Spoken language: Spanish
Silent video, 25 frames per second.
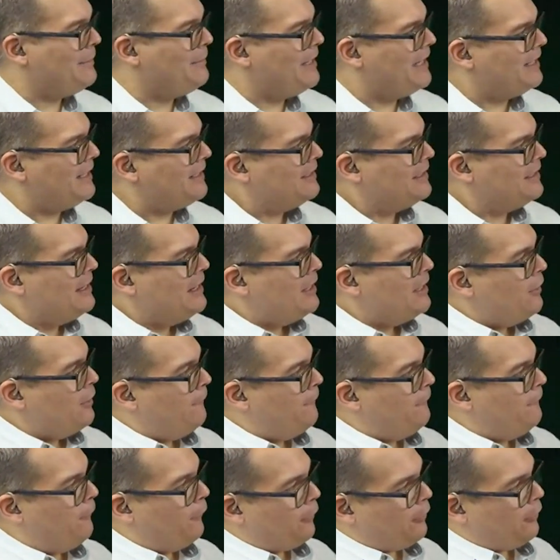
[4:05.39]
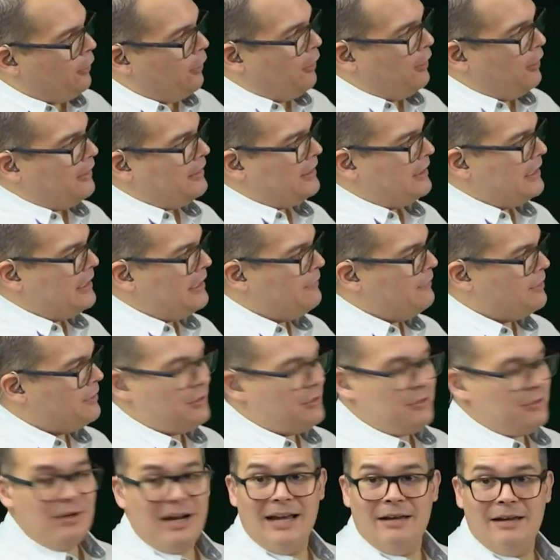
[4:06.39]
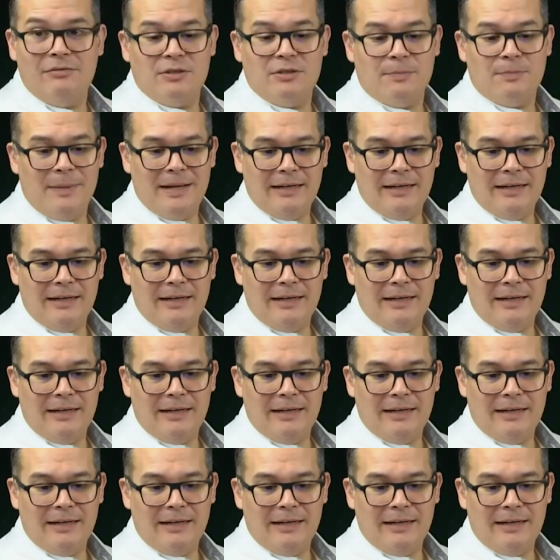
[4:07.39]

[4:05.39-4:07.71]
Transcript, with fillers: Miren, for all delivery drivers,